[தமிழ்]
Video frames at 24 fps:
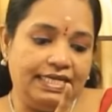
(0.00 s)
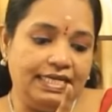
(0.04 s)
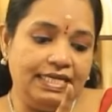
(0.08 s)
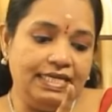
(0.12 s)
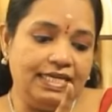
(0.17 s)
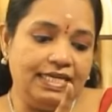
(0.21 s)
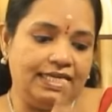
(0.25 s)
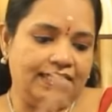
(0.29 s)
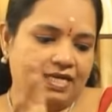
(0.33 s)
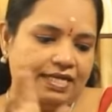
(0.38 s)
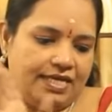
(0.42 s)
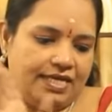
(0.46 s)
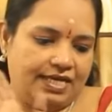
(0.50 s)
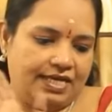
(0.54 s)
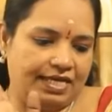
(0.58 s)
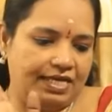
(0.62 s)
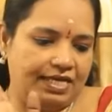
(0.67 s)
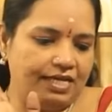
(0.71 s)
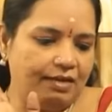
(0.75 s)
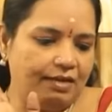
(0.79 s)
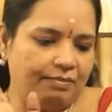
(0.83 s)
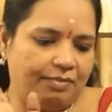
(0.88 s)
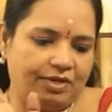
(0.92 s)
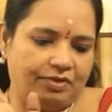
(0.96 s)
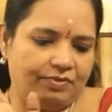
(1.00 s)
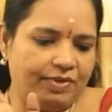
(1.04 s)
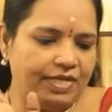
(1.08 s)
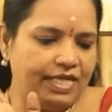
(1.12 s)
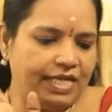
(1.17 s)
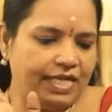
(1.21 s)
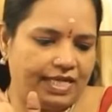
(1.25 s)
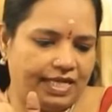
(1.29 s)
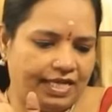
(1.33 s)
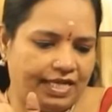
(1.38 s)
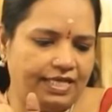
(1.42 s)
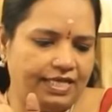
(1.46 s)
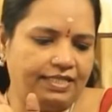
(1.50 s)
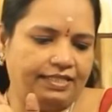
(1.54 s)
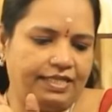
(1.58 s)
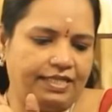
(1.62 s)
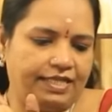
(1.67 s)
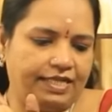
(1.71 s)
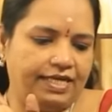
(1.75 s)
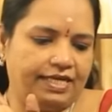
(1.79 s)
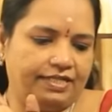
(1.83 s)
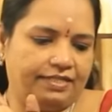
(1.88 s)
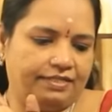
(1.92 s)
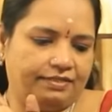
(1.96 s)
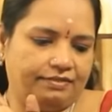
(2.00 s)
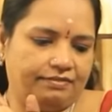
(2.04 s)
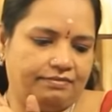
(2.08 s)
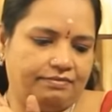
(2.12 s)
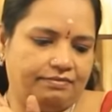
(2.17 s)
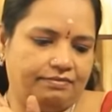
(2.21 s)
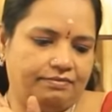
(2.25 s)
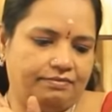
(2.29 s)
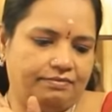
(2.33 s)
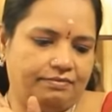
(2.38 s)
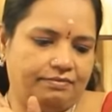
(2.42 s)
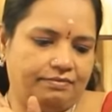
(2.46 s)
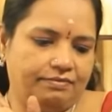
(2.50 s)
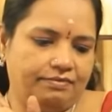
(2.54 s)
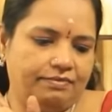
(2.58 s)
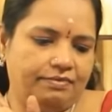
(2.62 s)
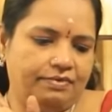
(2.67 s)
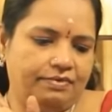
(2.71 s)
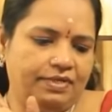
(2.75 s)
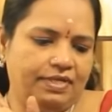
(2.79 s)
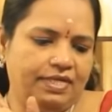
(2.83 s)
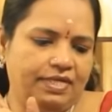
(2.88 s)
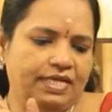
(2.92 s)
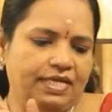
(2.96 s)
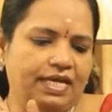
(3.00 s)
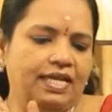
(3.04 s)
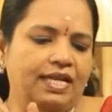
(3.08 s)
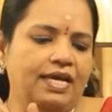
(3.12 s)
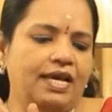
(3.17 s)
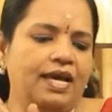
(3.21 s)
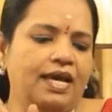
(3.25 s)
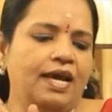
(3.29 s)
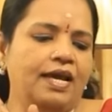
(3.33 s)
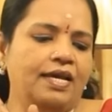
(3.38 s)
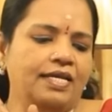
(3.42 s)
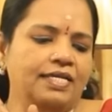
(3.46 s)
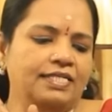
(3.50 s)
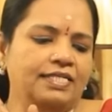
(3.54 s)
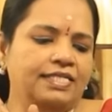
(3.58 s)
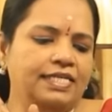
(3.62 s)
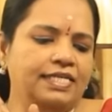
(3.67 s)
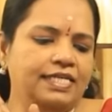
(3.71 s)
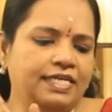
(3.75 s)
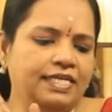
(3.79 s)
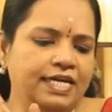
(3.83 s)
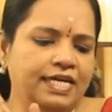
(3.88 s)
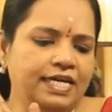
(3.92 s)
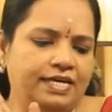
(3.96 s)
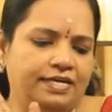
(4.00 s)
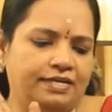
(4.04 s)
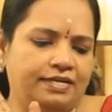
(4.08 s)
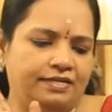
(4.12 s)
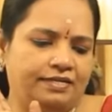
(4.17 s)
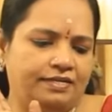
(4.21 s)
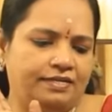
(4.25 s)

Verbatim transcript: இல்லைன்னா நான் என்ன பண்ணுவேன்னு எனக்கே தெரியாது எலே இசுக்கு